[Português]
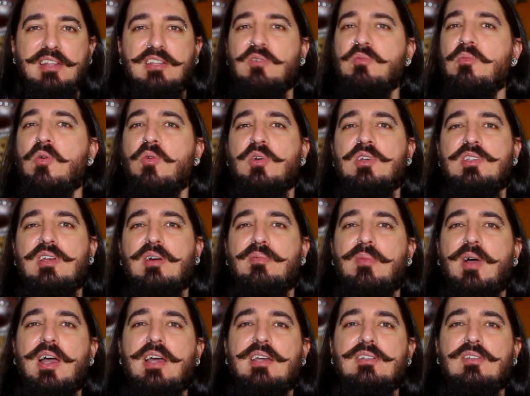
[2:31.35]
tem alguma coisa a
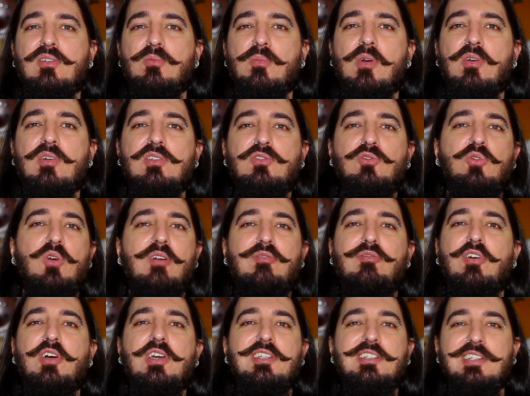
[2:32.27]
mais, alguma coisa que sua
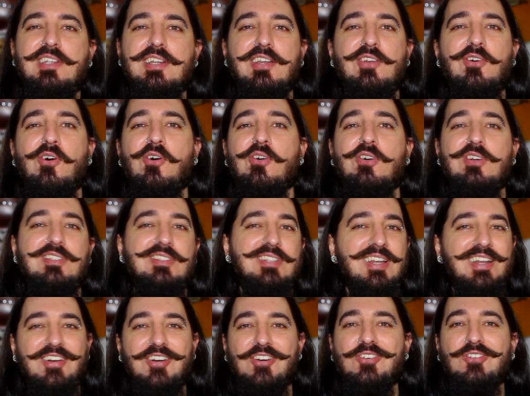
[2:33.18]
avó ensinou,
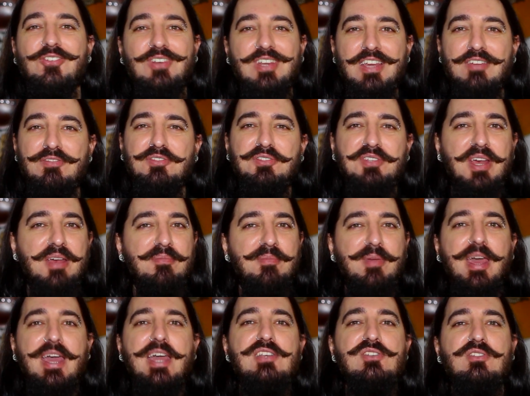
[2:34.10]
você leu algum livro, você é
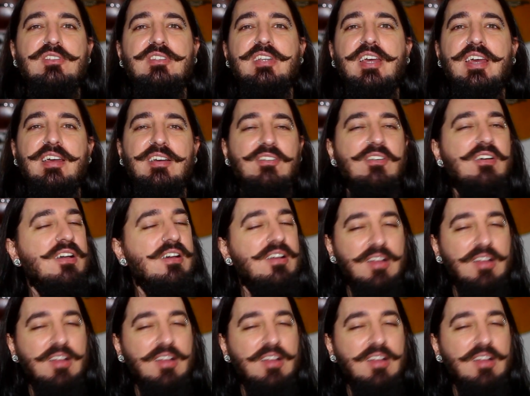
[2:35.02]
médico, você é...